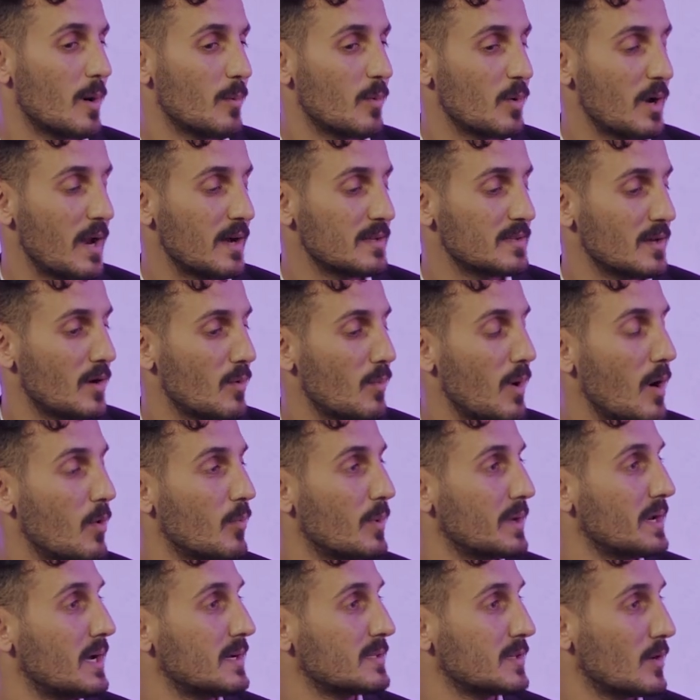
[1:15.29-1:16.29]
اولادهم او
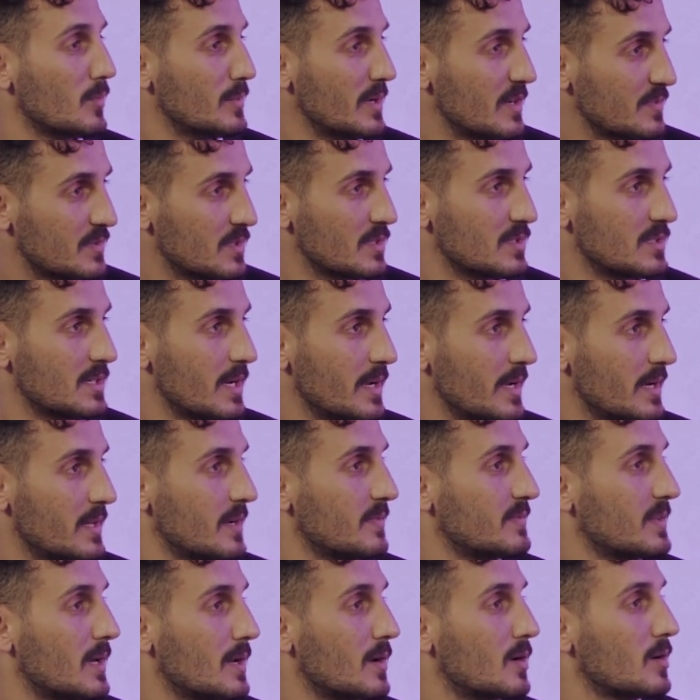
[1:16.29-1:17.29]
بناتهم نفس الشيء
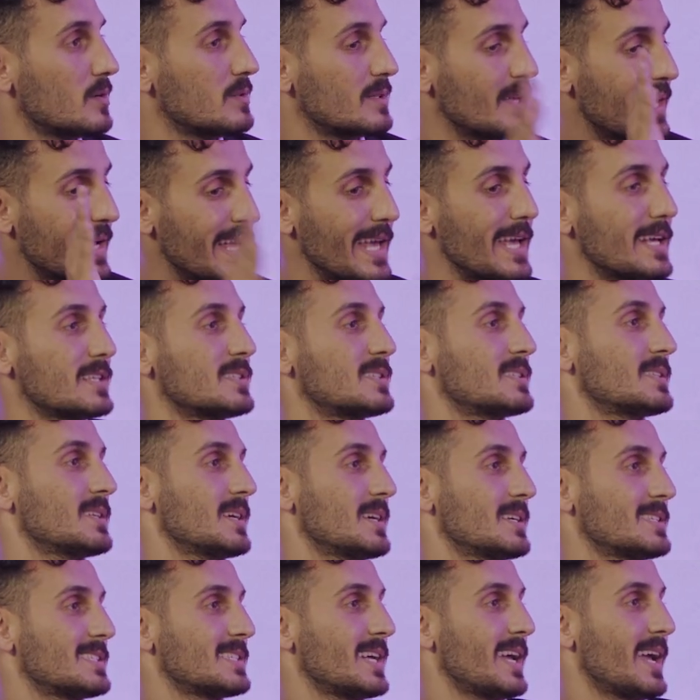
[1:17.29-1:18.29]
عرفت انا كنت
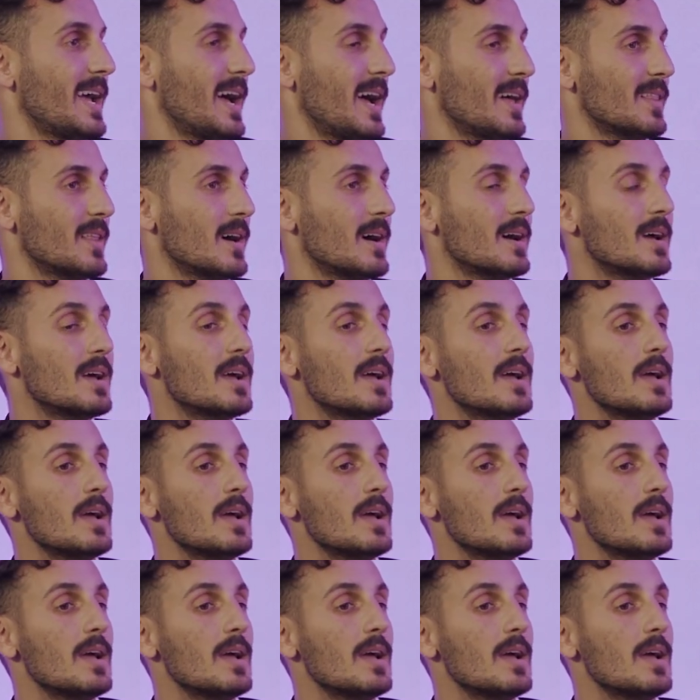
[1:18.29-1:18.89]
اجينست الشيء هذا